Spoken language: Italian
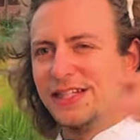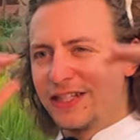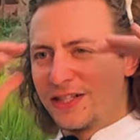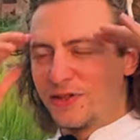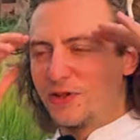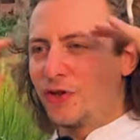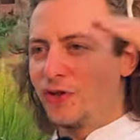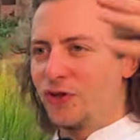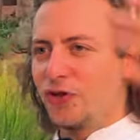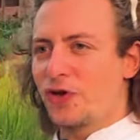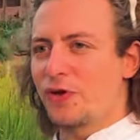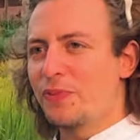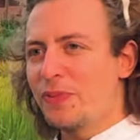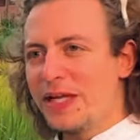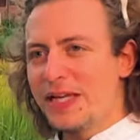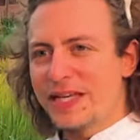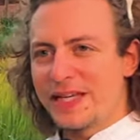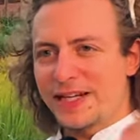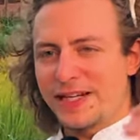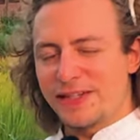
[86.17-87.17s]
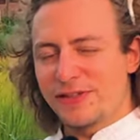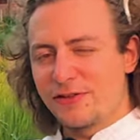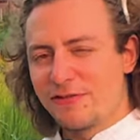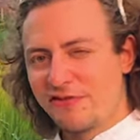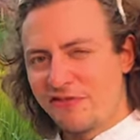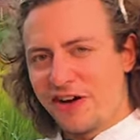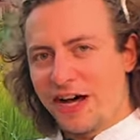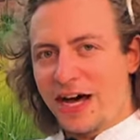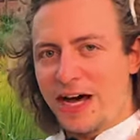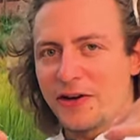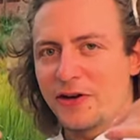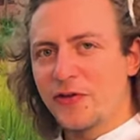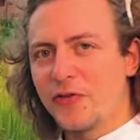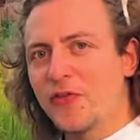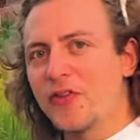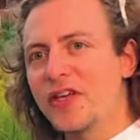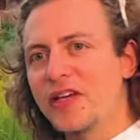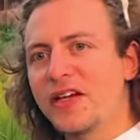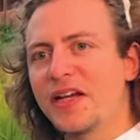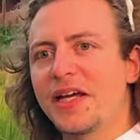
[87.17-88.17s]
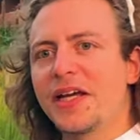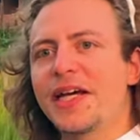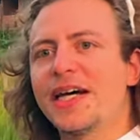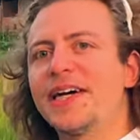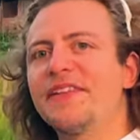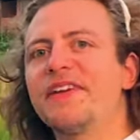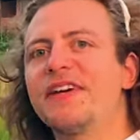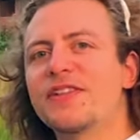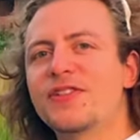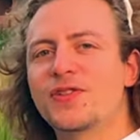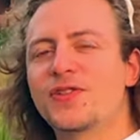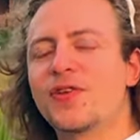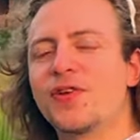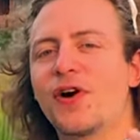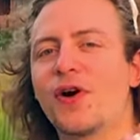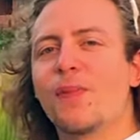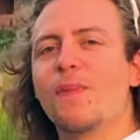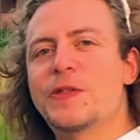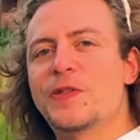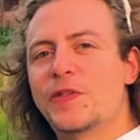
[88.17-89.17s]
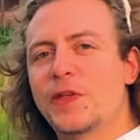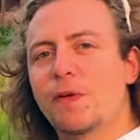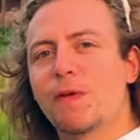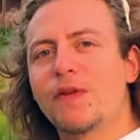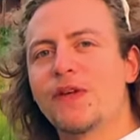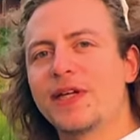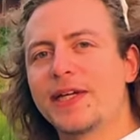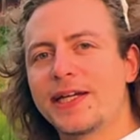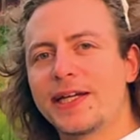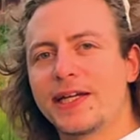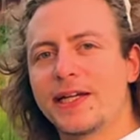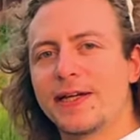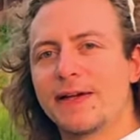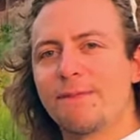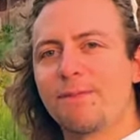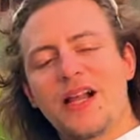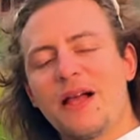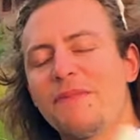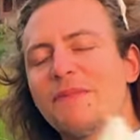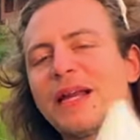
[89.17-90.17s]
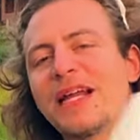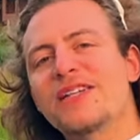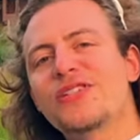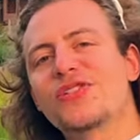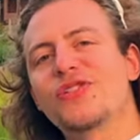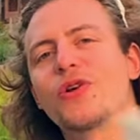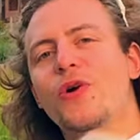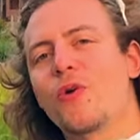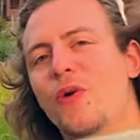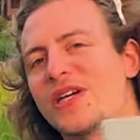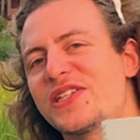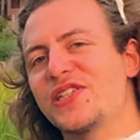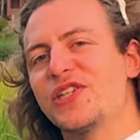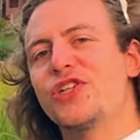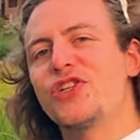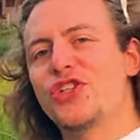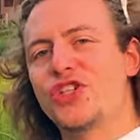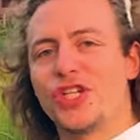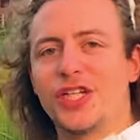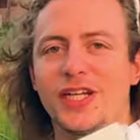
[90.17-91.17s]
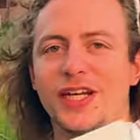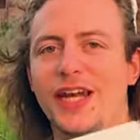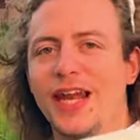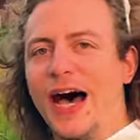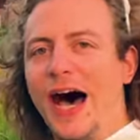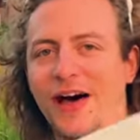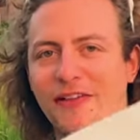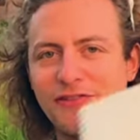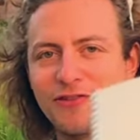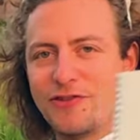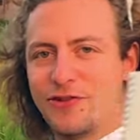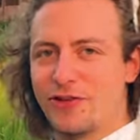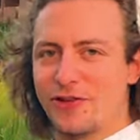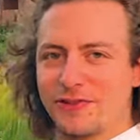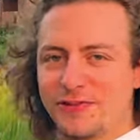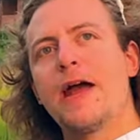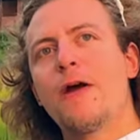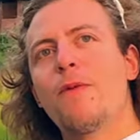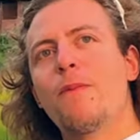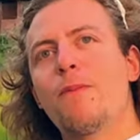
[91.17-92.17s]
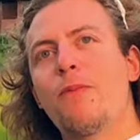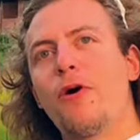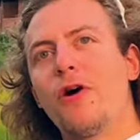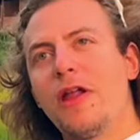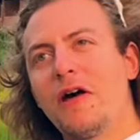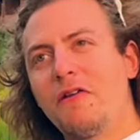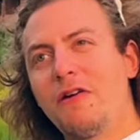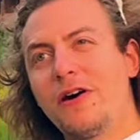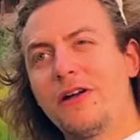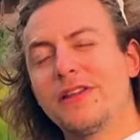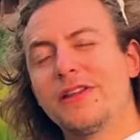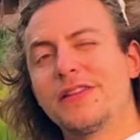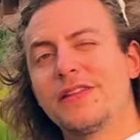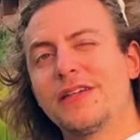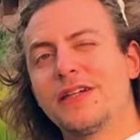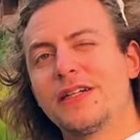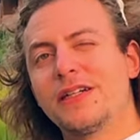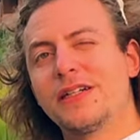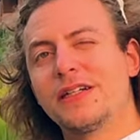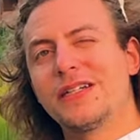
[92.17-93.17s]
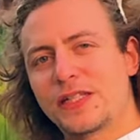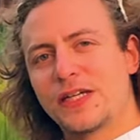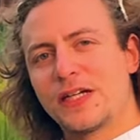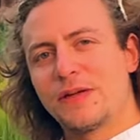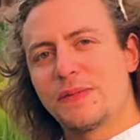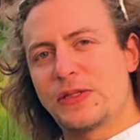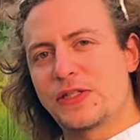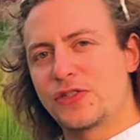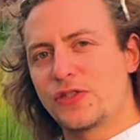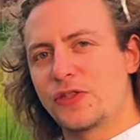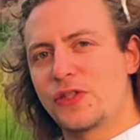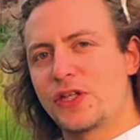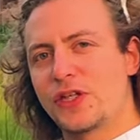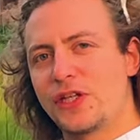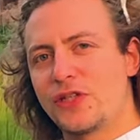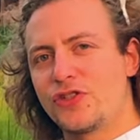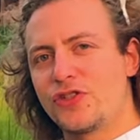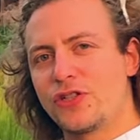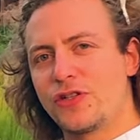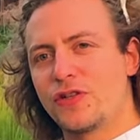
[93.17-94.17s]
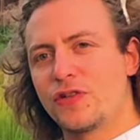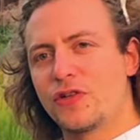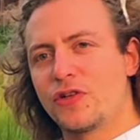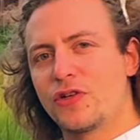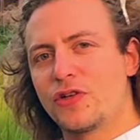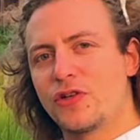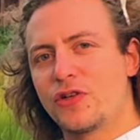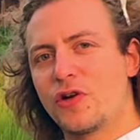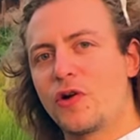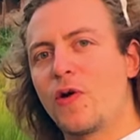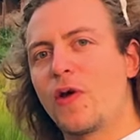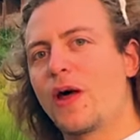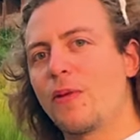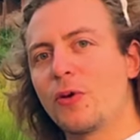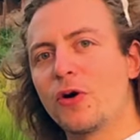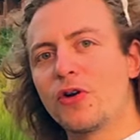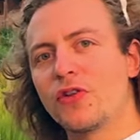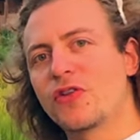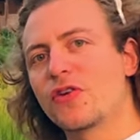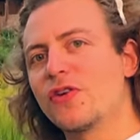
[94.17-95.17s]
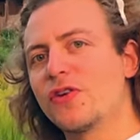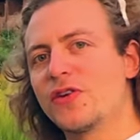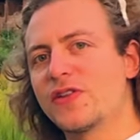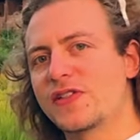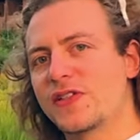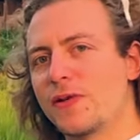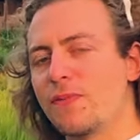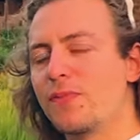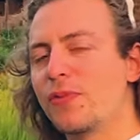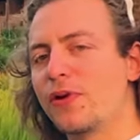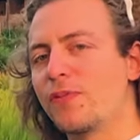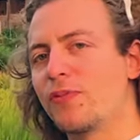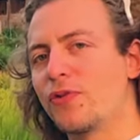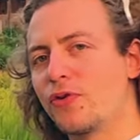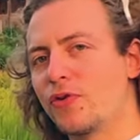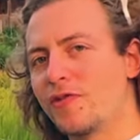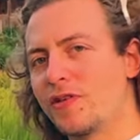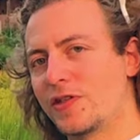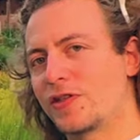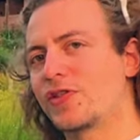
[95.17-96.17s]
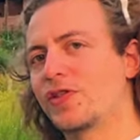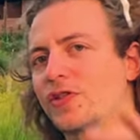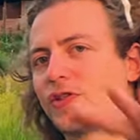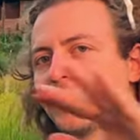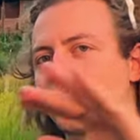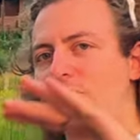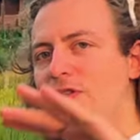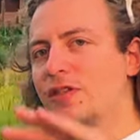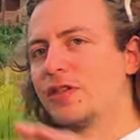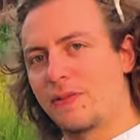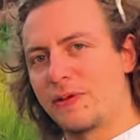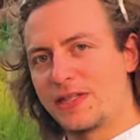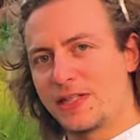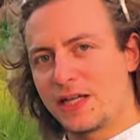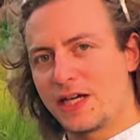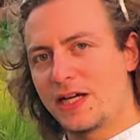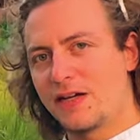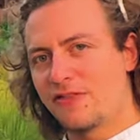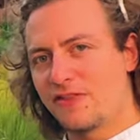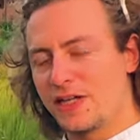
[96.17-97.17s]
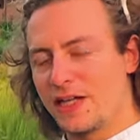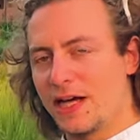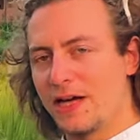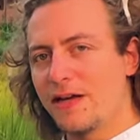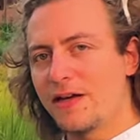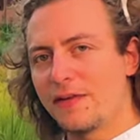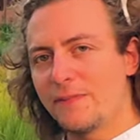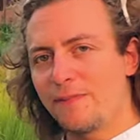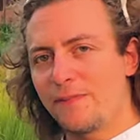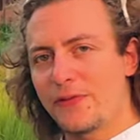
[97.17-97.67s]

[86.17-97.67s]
non dormire, non fare, non dire, adesso possiamo dire che me la sto quasi chillando. E un po' alla volta mi sto dirigendo con la moto sempre più verso la meta finale